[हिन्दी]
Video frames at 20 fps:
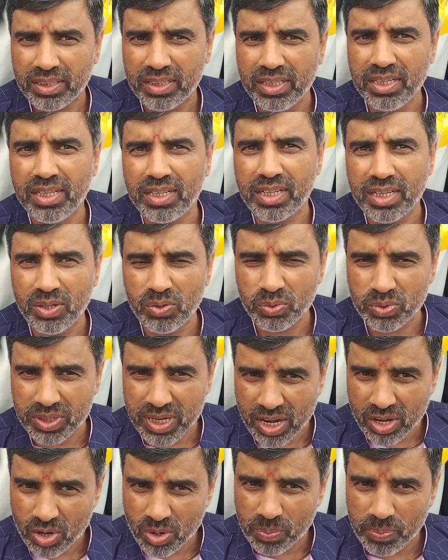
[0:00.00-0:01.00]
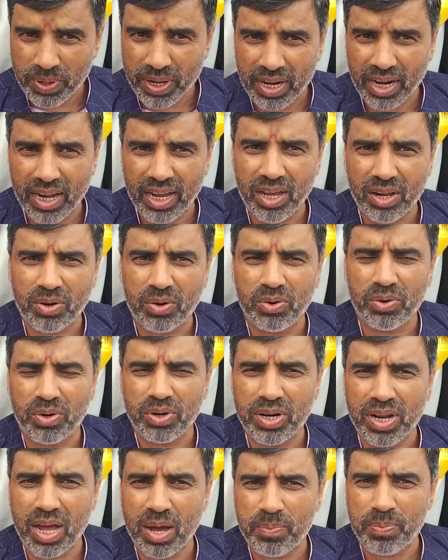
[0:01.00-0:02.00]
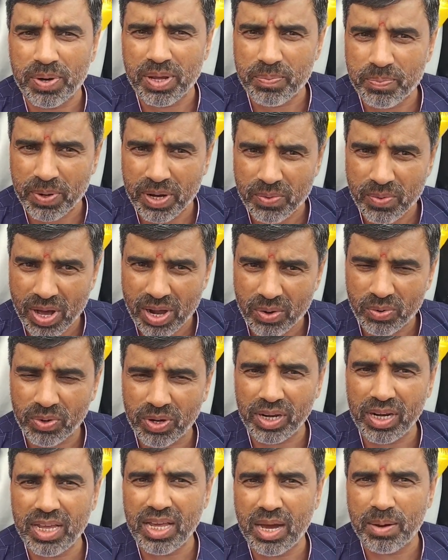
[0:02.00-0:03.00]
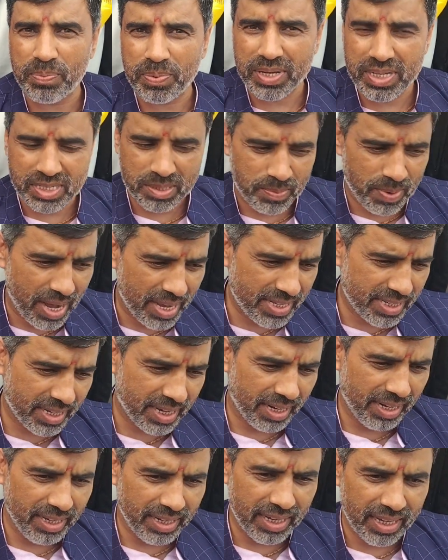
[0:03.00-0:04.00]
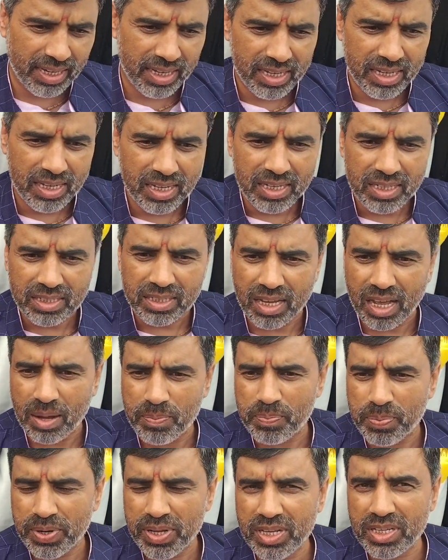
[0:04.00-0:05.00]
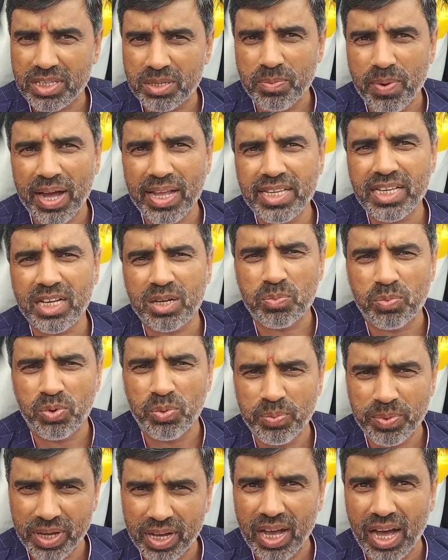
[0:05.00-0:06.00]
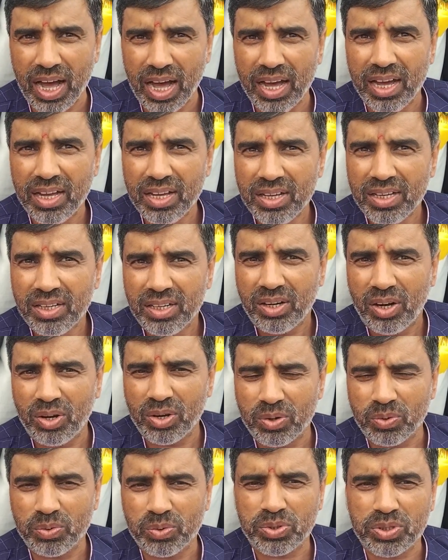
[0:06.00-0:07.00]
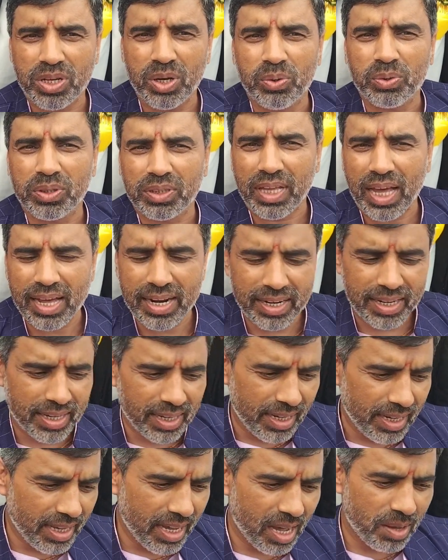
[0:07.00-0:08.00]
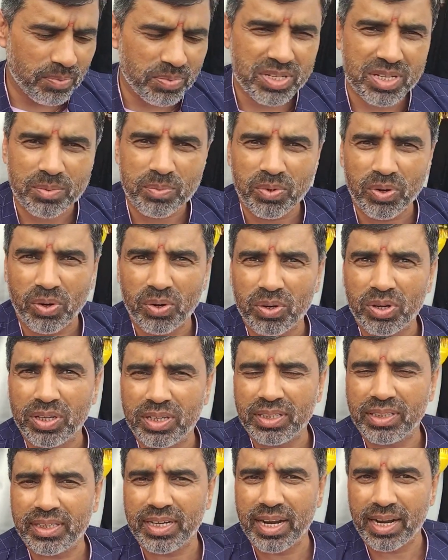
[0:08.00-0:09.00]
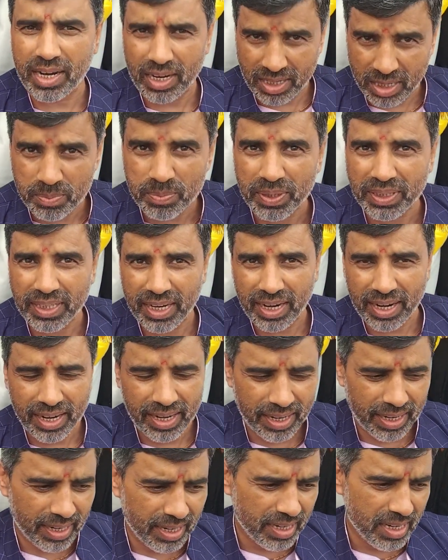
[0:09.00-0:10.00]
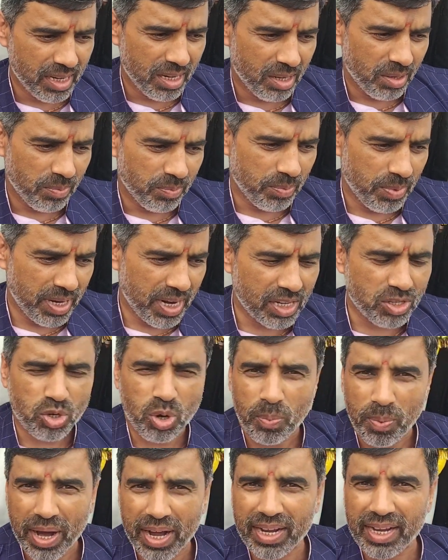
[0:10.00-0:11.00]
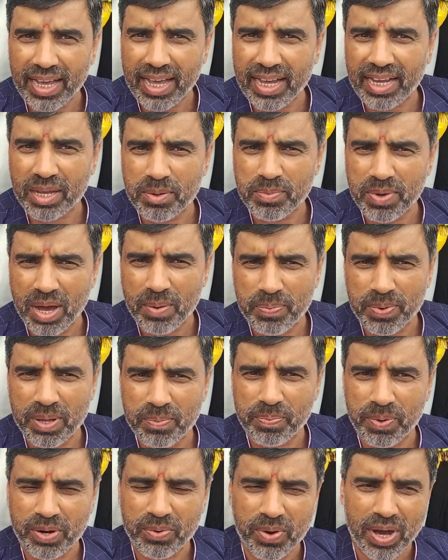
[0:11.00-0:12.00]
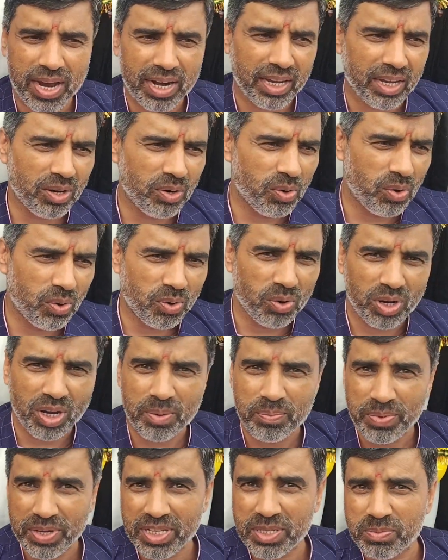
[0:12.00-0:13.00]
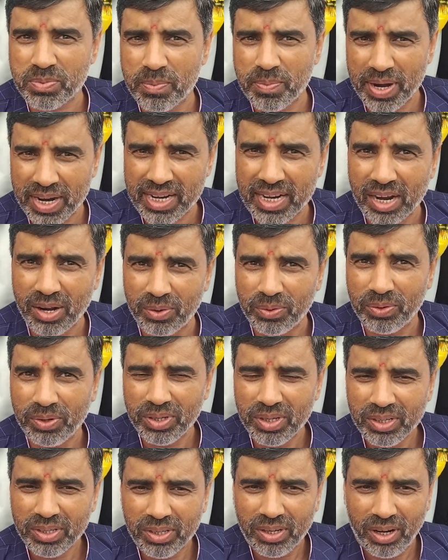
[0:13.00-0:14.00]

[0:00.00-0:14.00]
किन किन ऊंचाइयों पर रहे और उन्होंने अपने परिवारों के लिए अपने समाज के लिए अपनी सामाजिक भूमिका और उसके उत्थान के लिए हम सब लोग कितने कटिबद्ध रहे हैं मेरा सौभाग्य है कि मैं अपने परिवार के लोगों के बीच में बैठा हूँ